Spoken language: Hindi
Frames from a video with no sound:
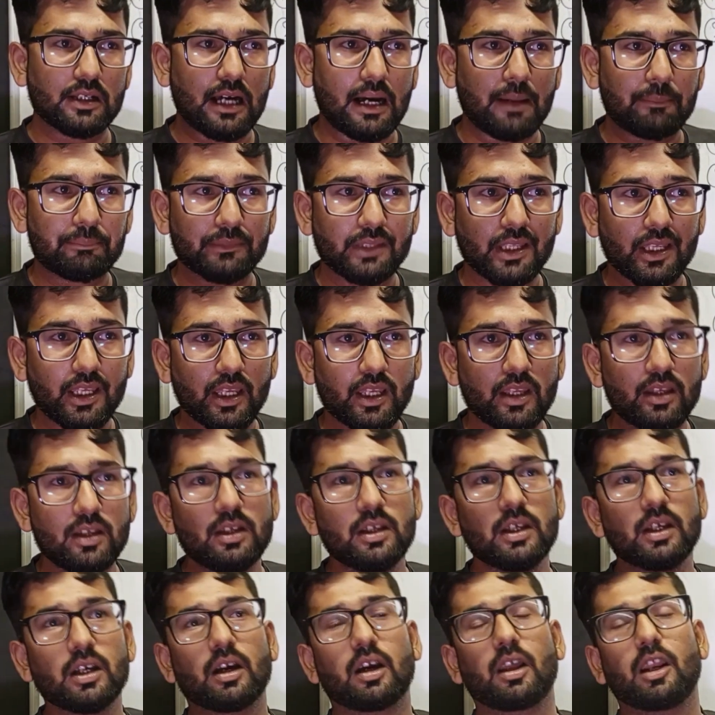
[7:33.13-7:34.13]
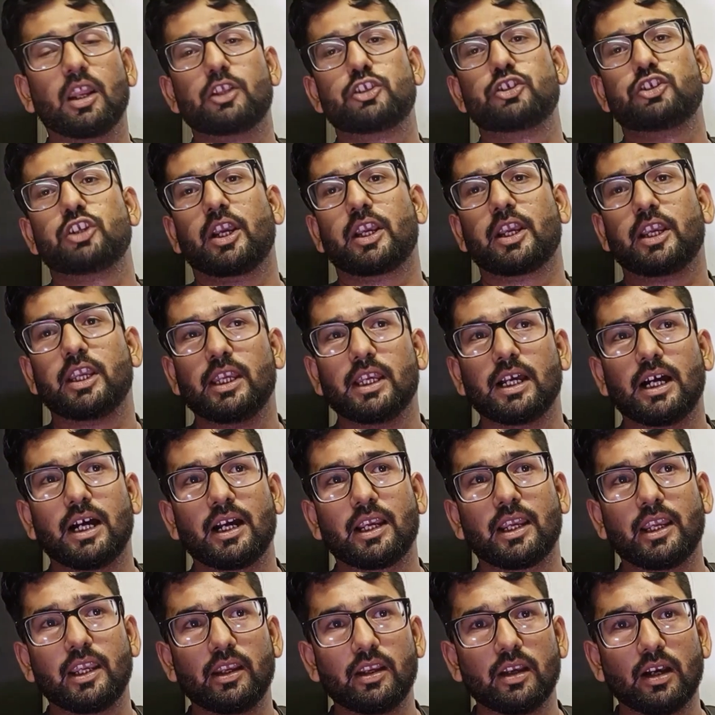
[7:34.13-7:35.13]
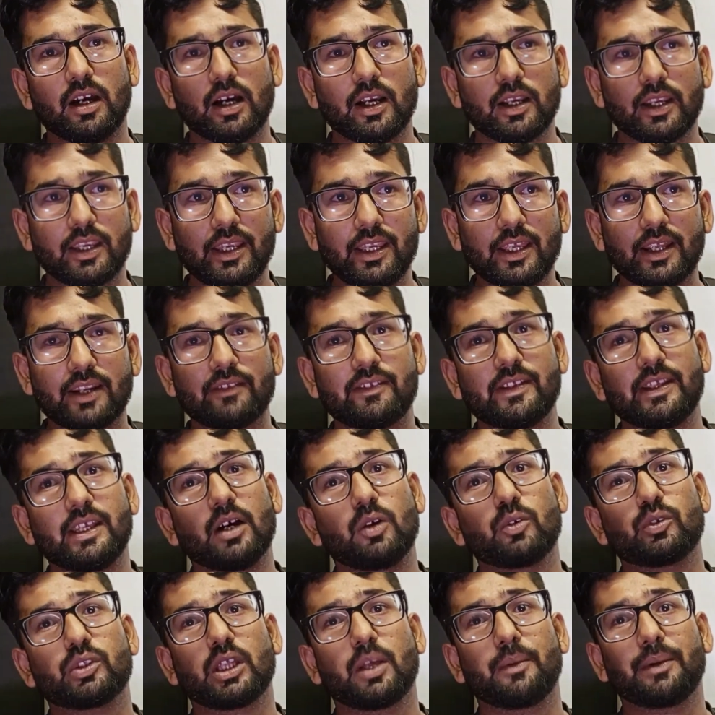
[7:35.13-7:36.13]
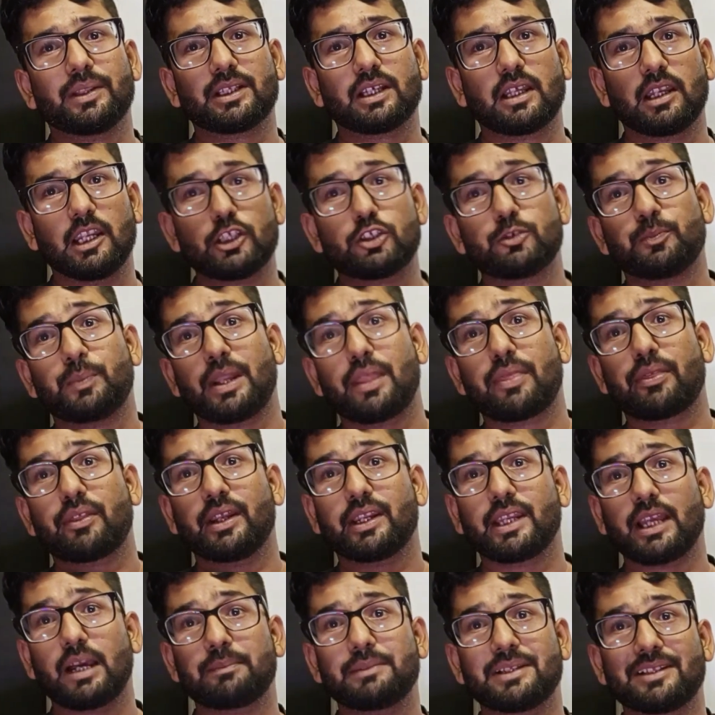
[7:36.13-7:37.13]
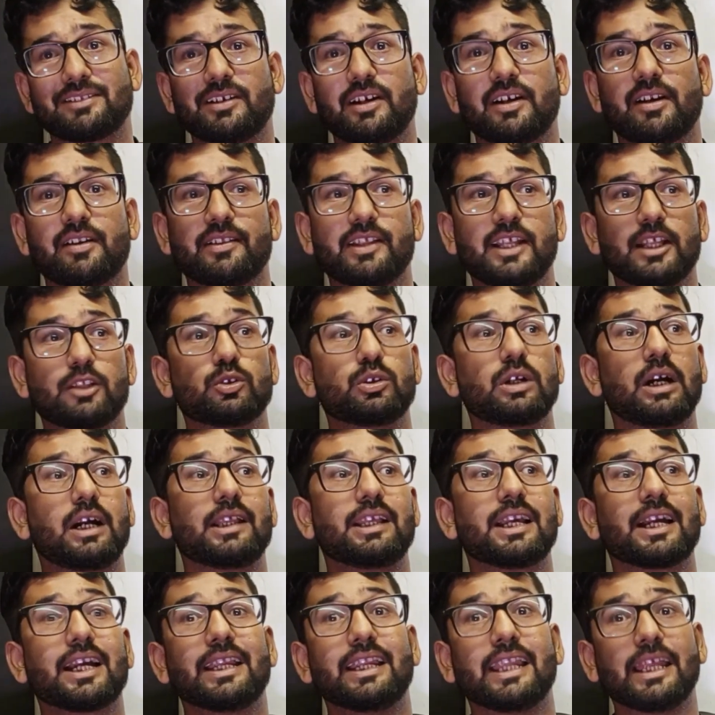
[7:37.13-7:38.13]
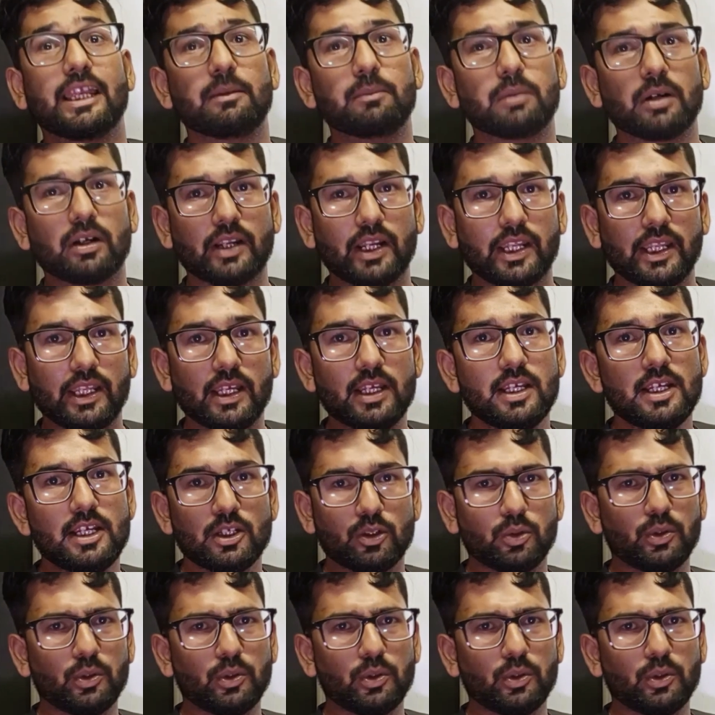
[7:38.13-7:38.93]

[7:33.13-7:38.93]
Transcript: आपने क्लच चेक किया गियर दिया उसके बाद क्लच प्रेस करके आपने एक्सलेटर दिया तो गाड़ी आगे नहीं बढ़ रही है